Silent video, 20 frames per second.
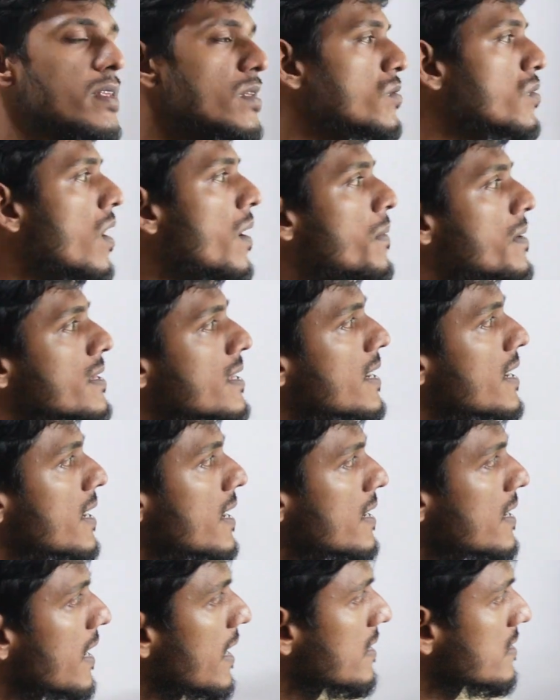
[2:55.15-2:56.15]
তো আমাদের
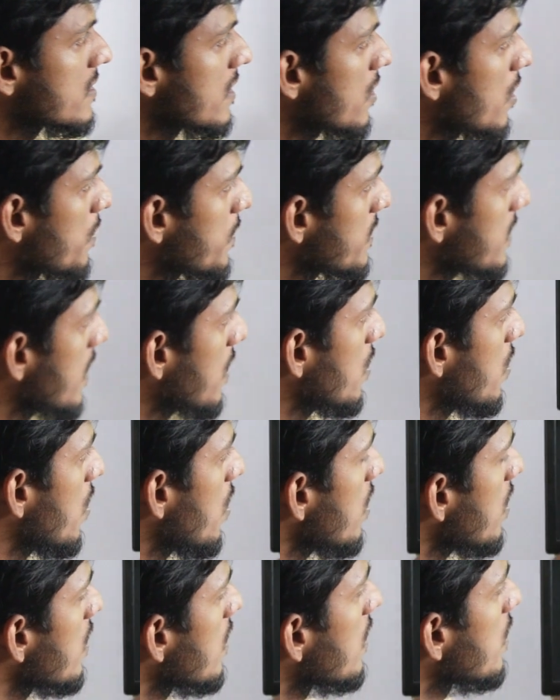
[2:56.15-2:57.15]
এখানে অ্যান্সার হবে দেখো
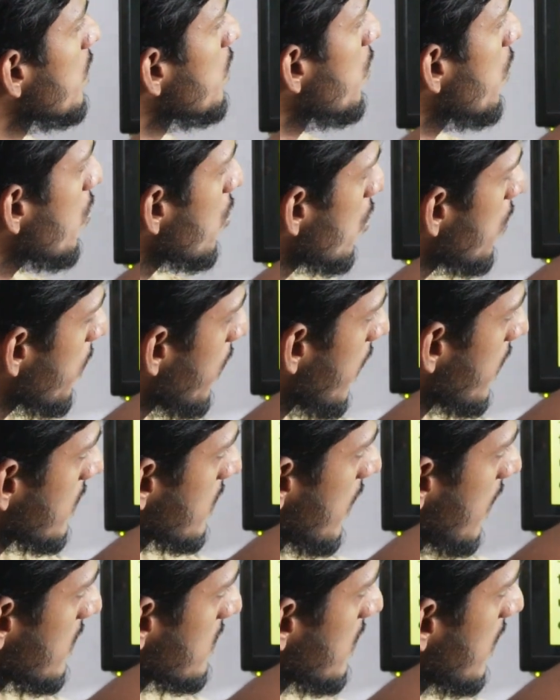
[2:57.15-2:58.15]
মোরোভা
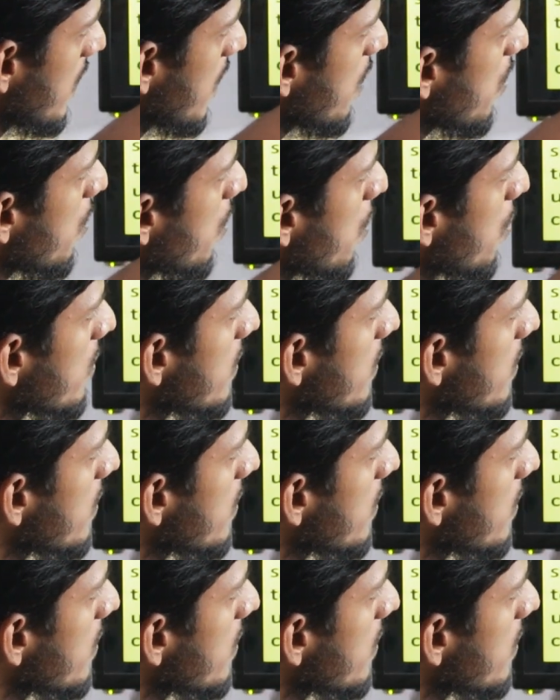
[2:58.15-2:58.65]
তাছাড়াও